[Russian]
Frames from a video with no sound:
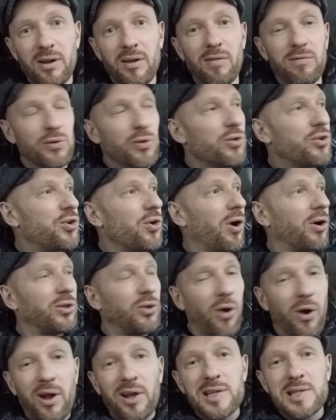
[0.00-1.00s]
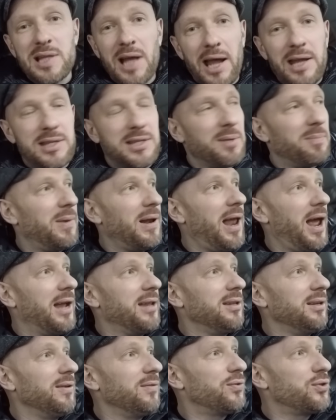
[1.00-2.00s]
внучок, только зайцы, блядь,
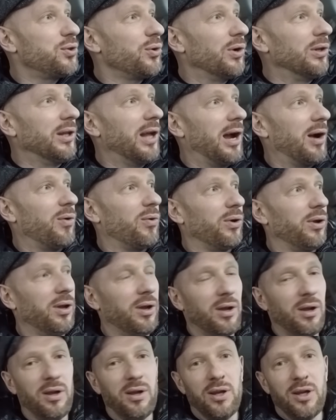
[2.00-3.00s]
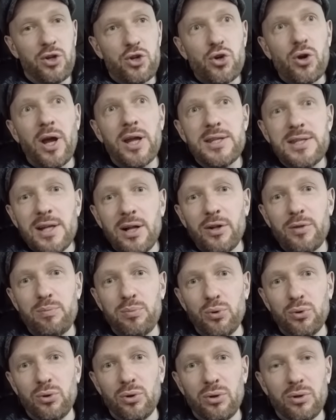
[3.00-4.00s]
и все на. И что я делать
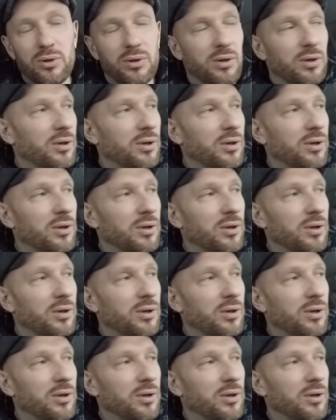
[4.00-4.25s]
буду?